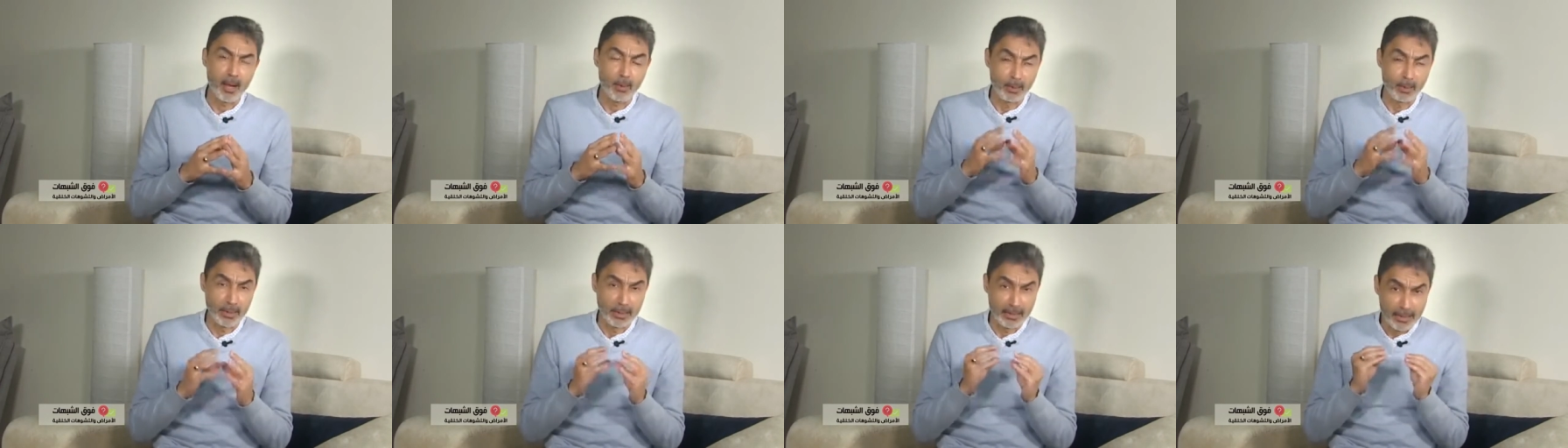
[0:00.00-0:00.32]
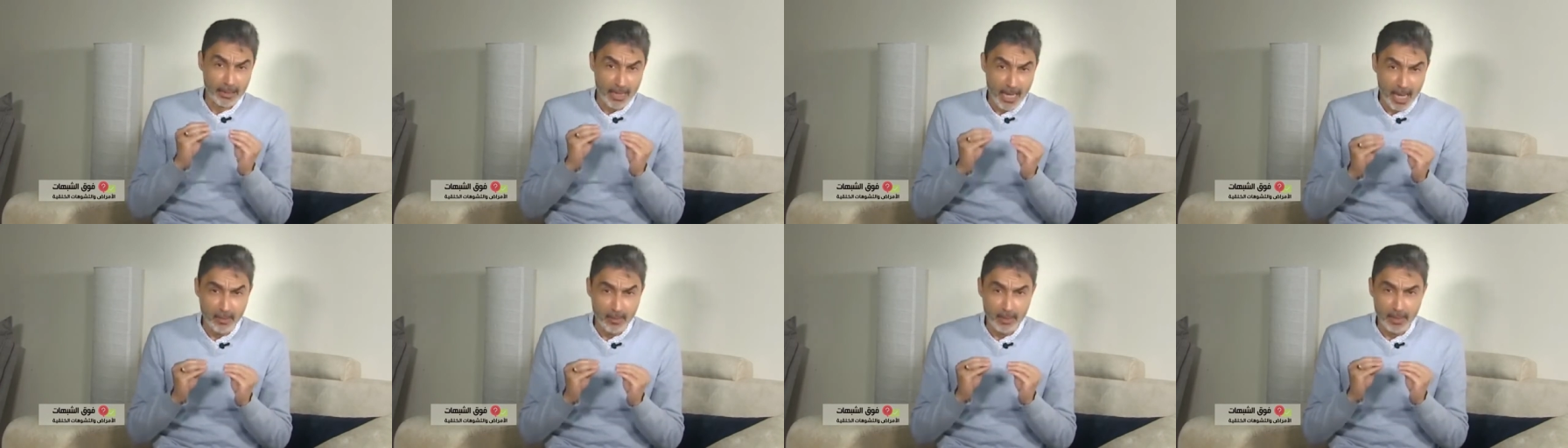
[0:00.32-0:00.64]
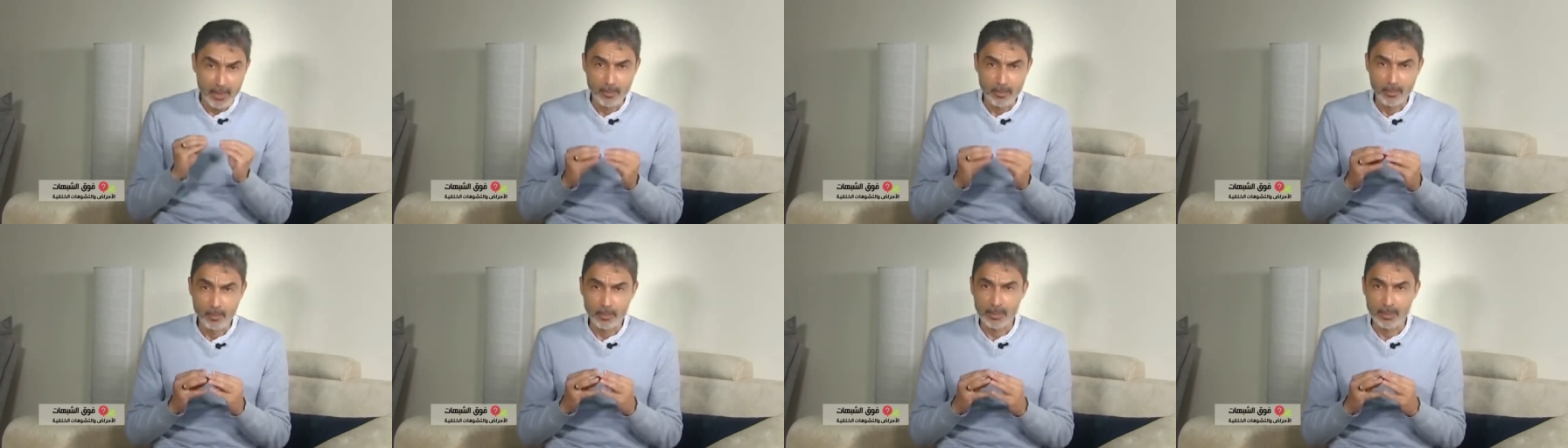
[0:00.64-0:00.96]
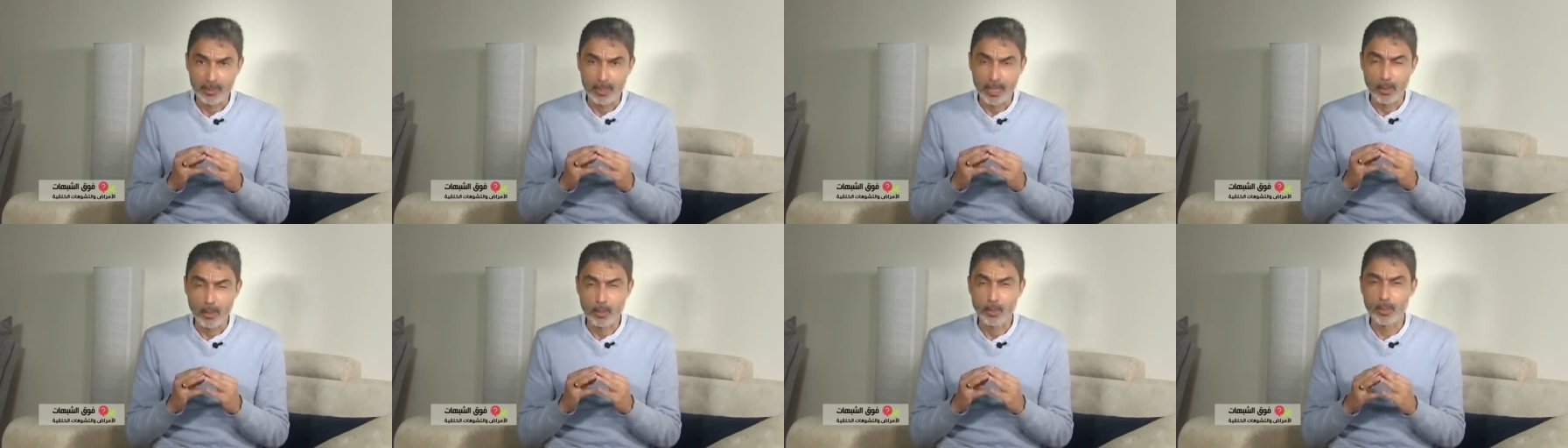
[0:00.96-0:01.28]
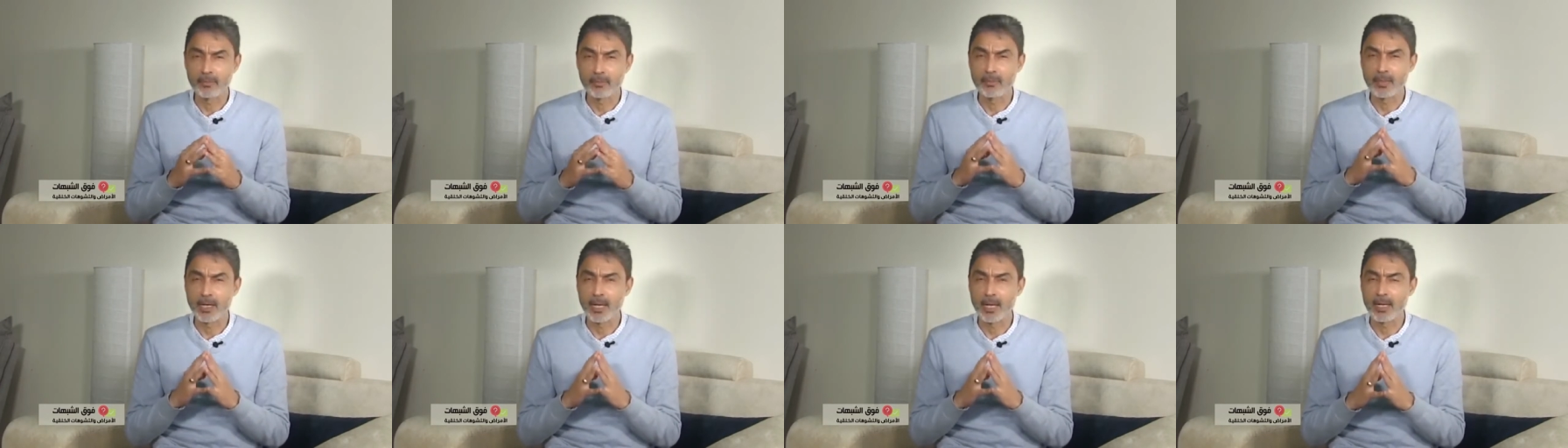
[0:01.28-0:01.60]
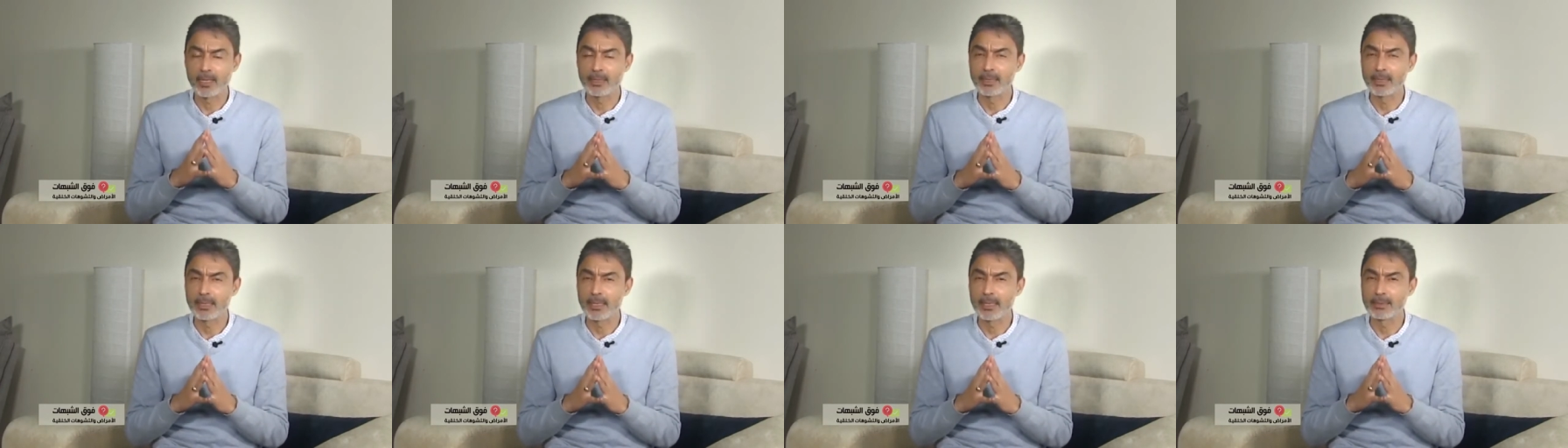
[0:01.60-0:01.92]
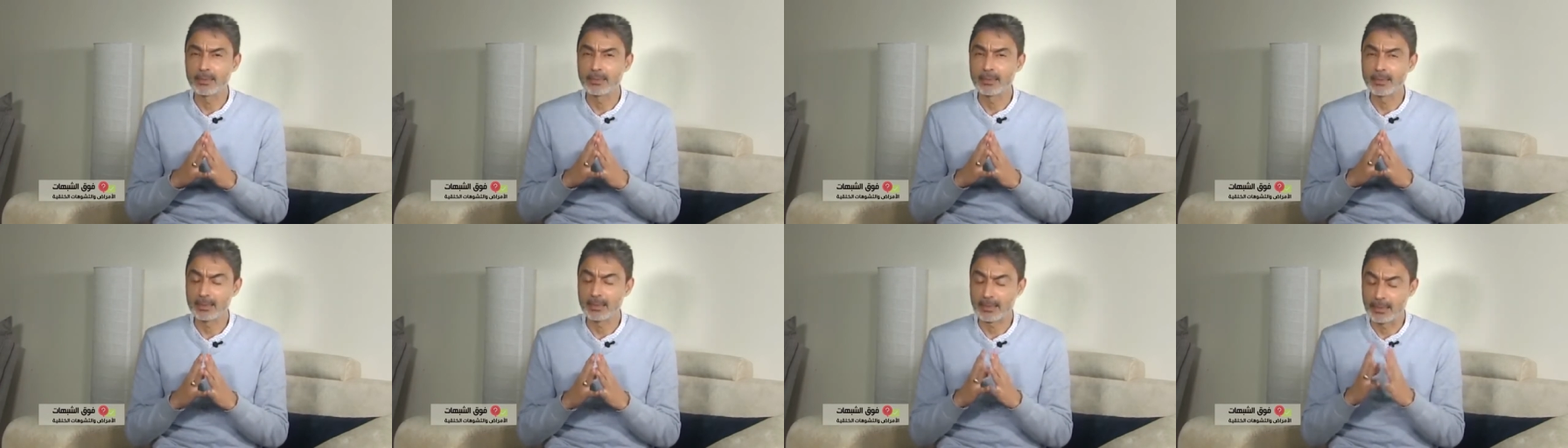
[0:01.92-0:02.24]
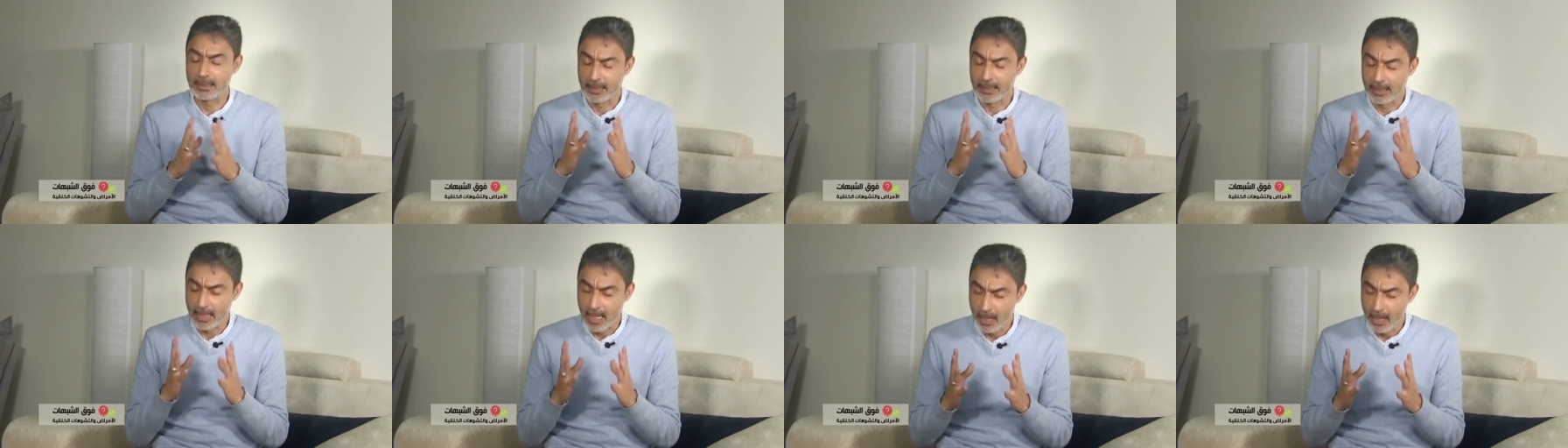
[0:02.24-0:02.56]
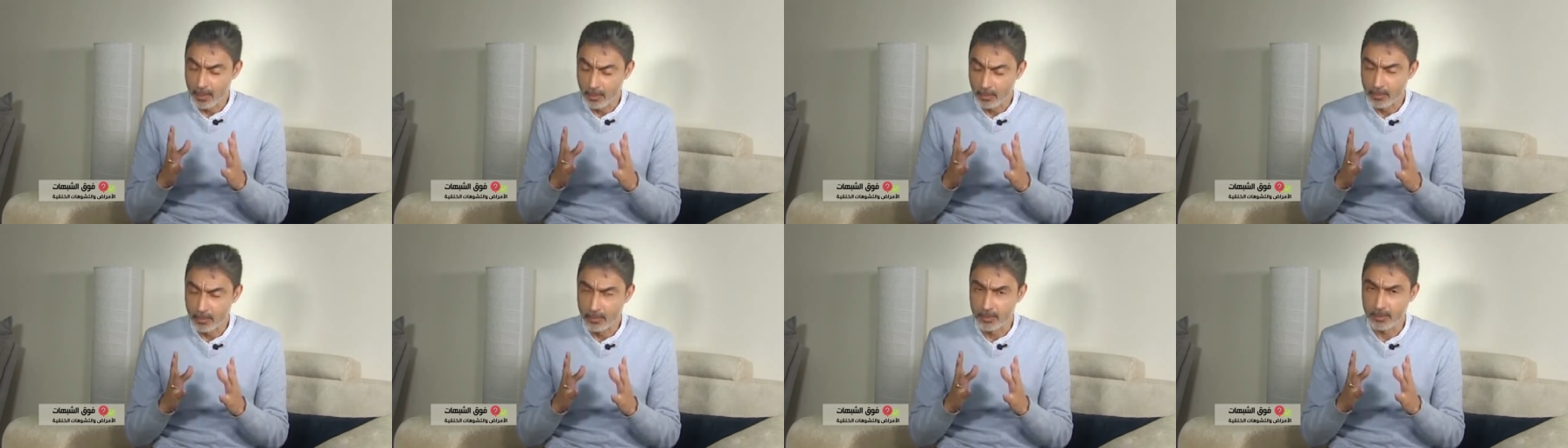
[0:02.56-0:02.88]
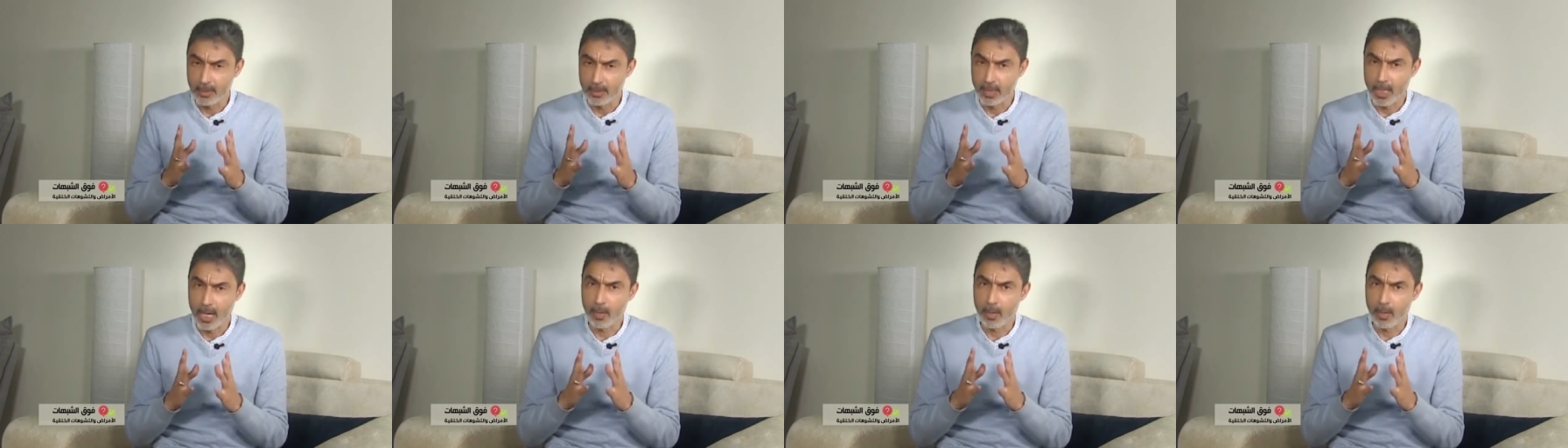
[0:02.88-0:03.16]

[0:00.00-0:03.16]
أو الكامل المطلق هو في الحقيقة إله